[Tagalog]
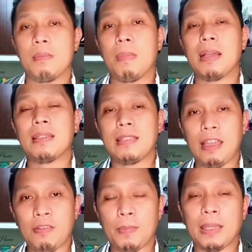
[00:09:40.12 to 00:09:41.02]
mas
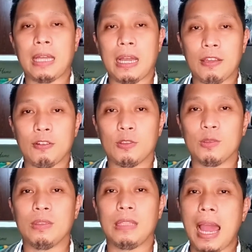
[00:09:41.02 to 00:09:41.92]
safe pa tayo.
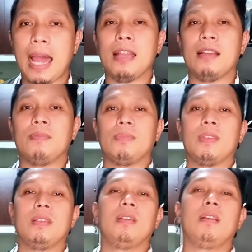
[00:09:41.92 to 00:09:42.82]
Yan.
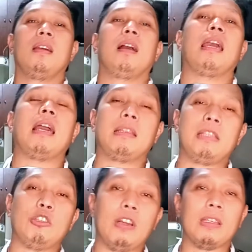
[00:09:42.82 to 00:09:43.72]
Kaya
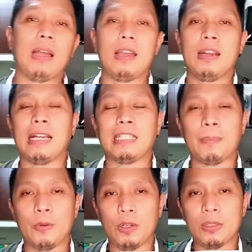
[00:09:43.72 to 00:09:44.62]
dito na tayo
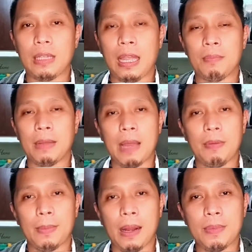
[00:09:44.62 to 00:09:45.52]
nagtatapos and
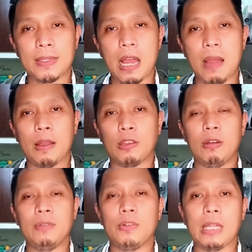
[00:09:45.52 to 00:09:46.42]
maraming maraming salamat.
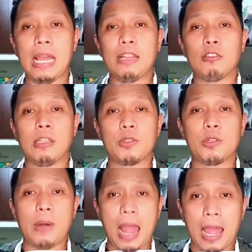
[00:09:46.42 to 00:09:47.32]
Don't forget to
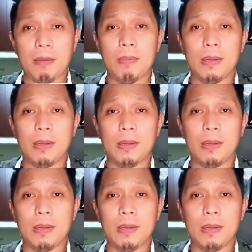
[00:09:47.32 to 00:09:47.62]
subscribe